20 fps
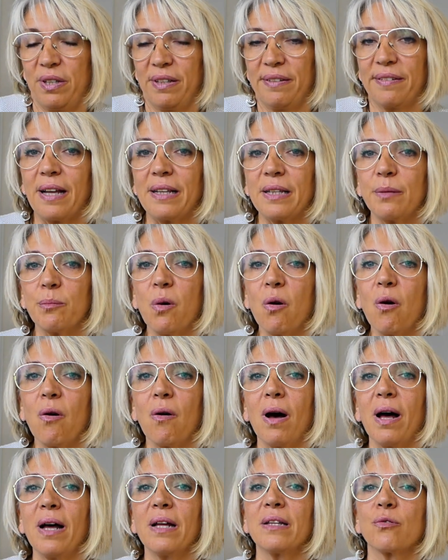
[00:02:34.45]

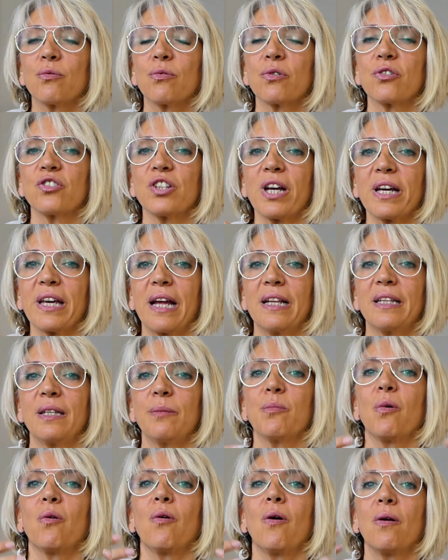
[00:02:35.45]
aliments. Hein. donc, chaque
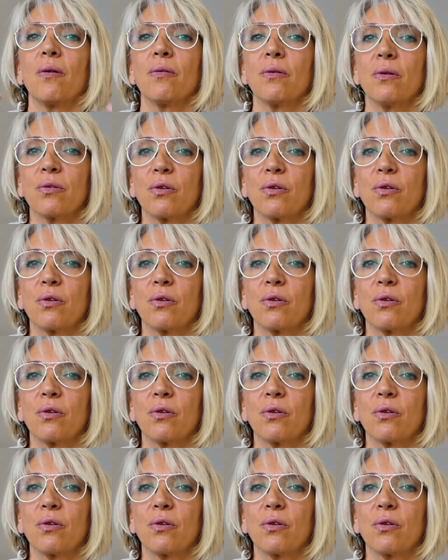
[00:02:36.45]
aliment